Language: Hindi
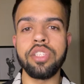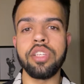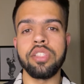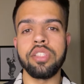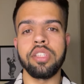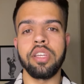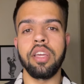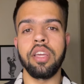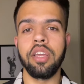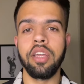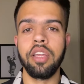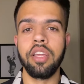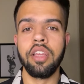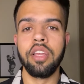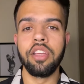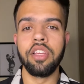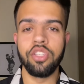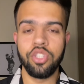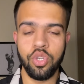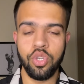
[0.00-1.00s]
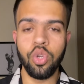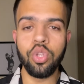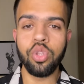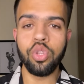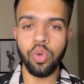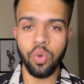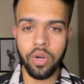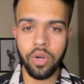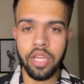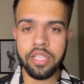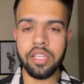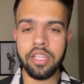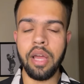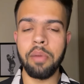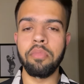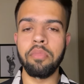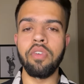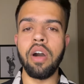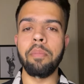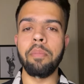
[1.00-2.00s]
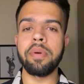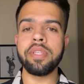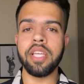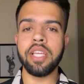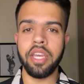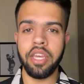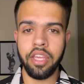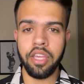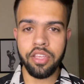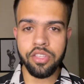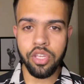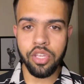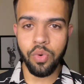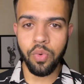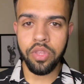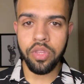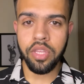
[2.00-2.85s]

छिन जाए सो so, थोड़ा सा आप वापस आने की ज़रूरत